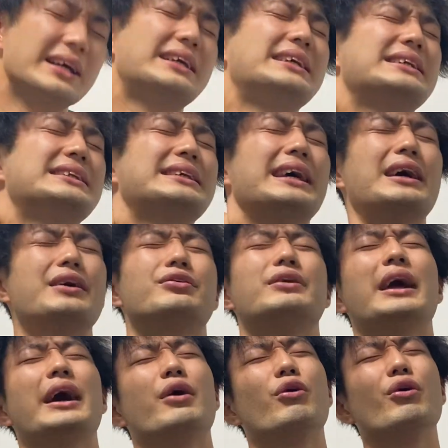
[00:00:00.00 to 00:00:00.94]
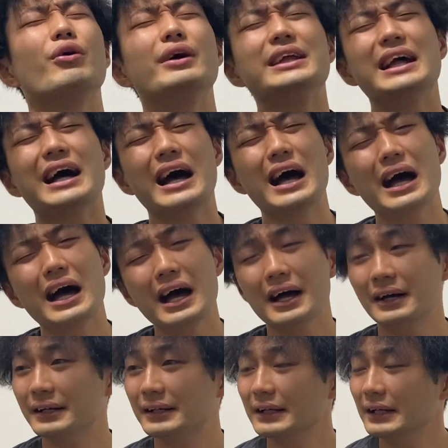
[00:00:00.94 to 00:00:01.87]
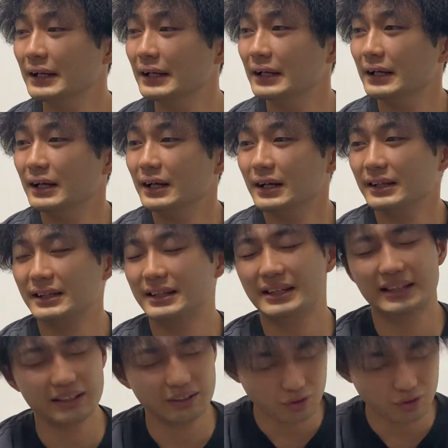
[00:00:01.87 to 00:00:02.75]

犠牲フライ多いな昨日